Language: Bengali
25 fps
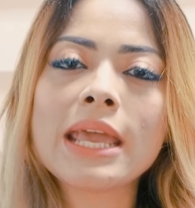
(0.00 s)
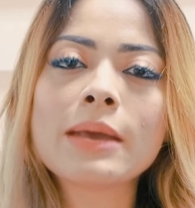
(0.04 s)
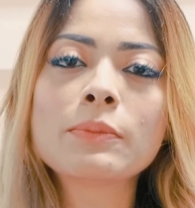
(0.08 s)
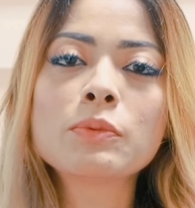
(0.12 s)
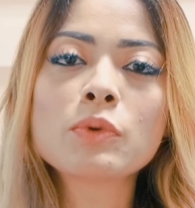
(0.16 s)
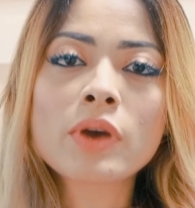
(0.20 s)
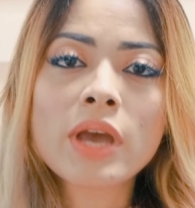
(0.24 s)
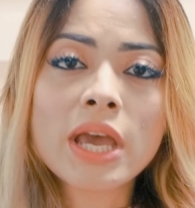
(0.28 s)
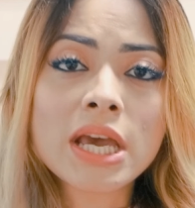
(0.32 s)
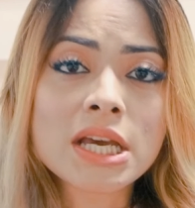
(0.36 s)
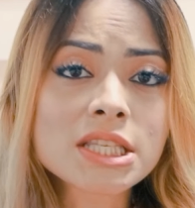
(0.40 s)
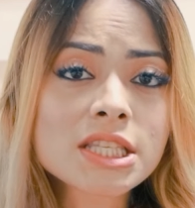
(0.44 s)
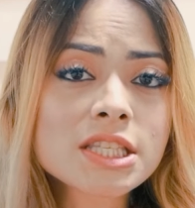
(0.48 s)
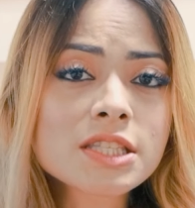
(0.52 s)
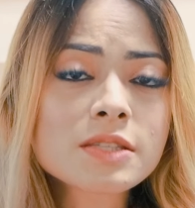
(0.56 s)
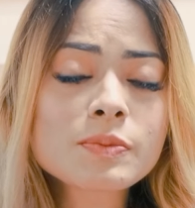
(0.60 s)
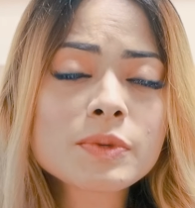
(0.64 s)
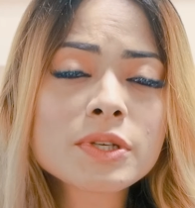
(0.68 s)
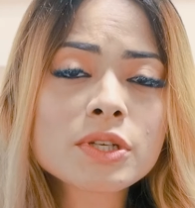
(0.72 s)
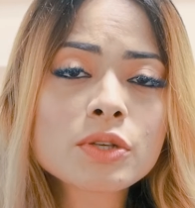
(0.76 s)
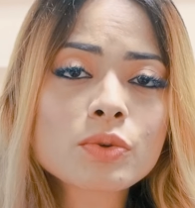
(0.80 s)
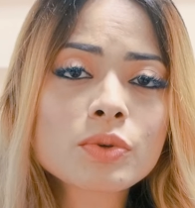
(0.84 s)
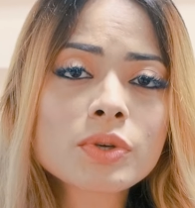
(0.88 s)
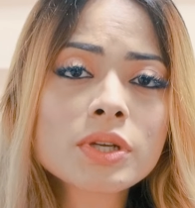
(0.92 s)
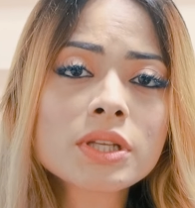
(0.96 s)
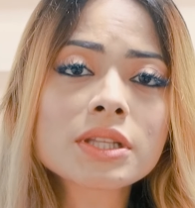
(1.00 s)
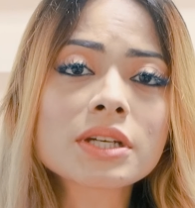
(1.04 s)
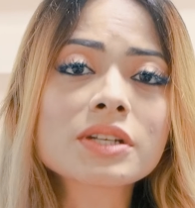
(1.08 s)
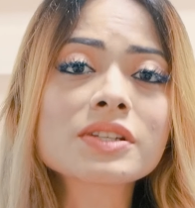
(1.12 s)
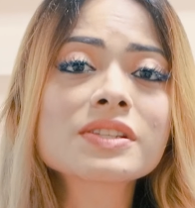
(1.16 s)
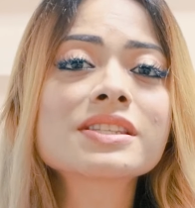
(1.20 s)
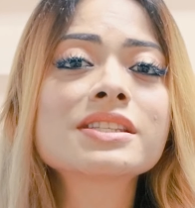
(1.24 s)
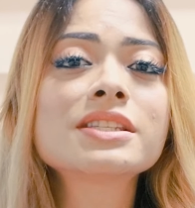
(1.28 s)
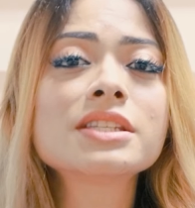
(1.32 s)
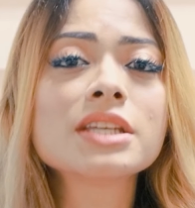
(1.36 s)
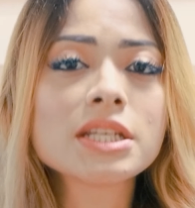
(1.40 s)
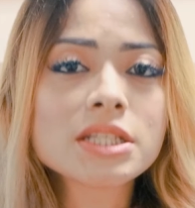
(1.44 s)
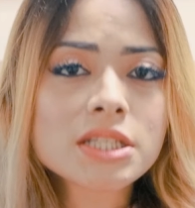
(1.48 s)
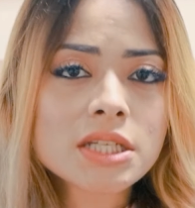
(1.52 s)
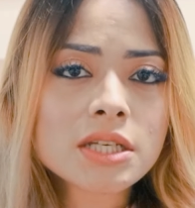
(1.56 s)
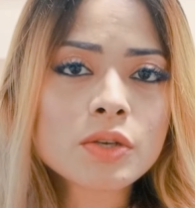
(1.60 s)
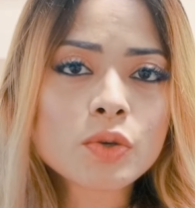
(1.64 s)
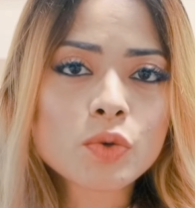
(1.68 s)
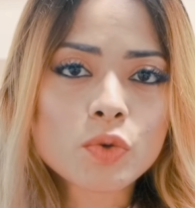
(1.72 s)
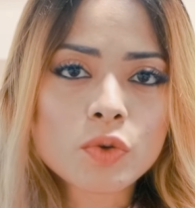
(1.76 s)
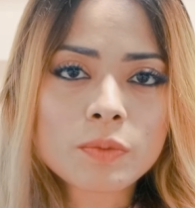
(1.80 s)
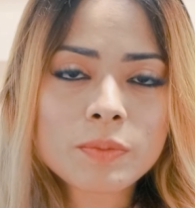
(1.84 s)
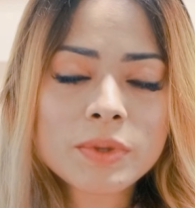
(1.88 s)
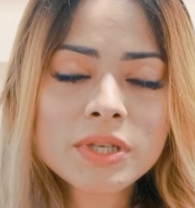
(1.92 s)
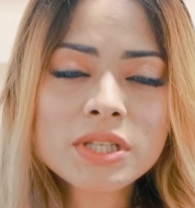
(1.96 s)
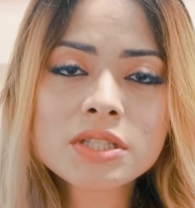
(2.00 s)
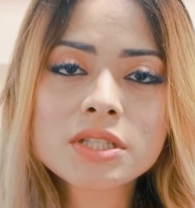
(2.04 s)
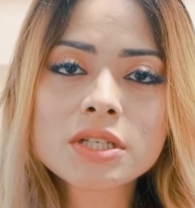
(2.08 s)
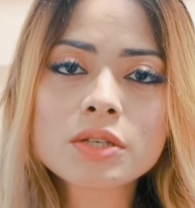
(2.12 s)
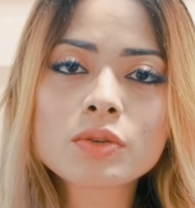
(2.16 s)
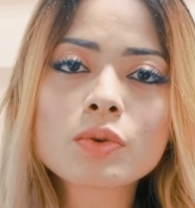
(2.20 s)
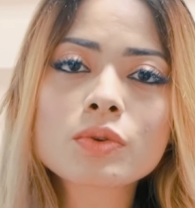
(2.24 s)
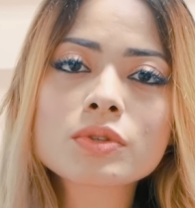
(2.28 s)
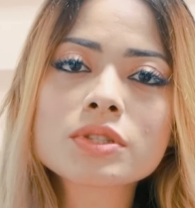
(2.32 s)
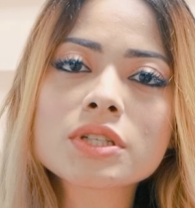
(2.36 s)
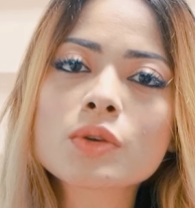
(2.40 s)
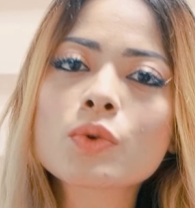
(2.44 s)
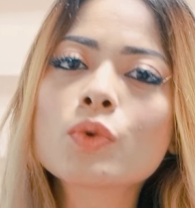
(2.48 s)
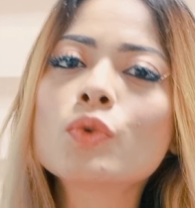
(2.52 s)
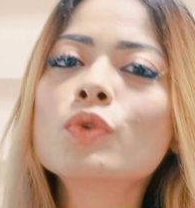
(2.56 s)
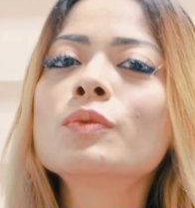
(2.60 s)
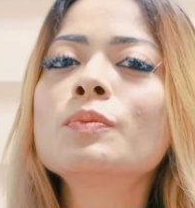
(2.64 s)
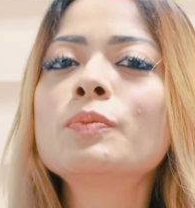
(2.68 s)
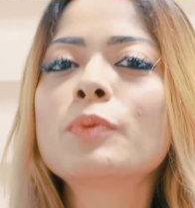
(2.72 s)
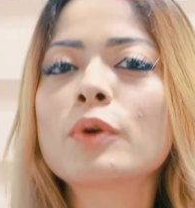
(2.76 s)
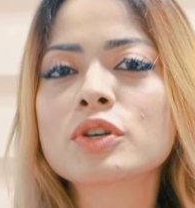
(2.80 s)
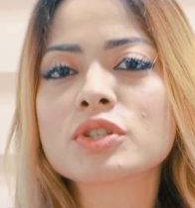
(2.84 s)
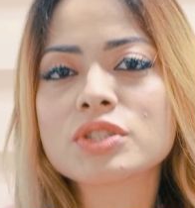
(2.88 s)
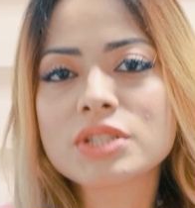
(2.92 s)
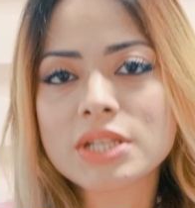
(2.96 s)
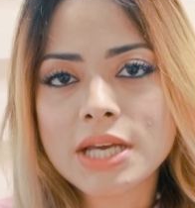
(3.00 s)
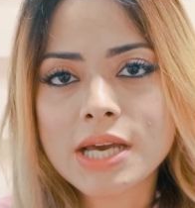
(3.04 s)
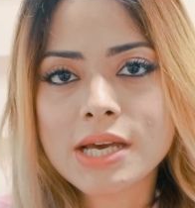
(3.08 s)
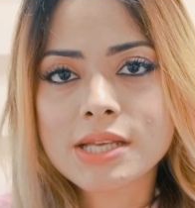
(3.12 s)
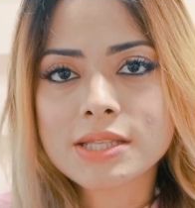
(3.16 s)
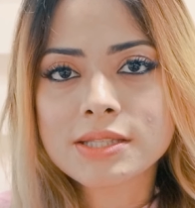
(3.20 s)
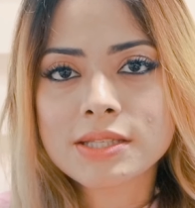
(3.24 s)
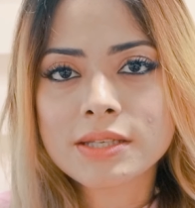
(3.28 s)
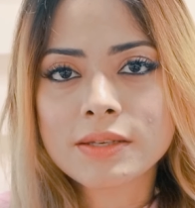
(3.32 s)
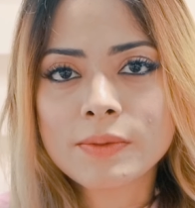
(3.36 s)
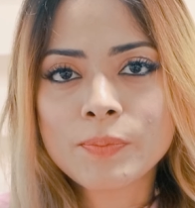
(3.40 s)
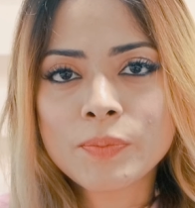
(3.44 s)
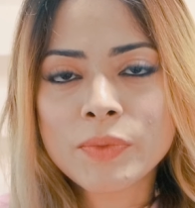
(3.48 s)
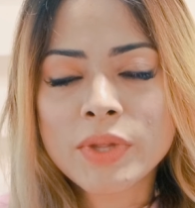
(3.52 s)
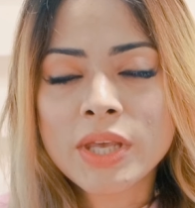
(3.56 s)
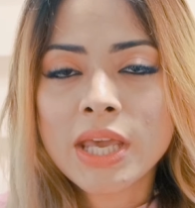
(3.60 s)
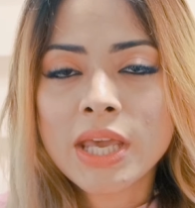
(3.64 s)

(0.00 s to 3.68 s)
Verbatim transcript: এবং অ্যাসেসমেন্ট করে তার স্টেজিং করবেন যে রোগটা কোন পর্যায়ে আছে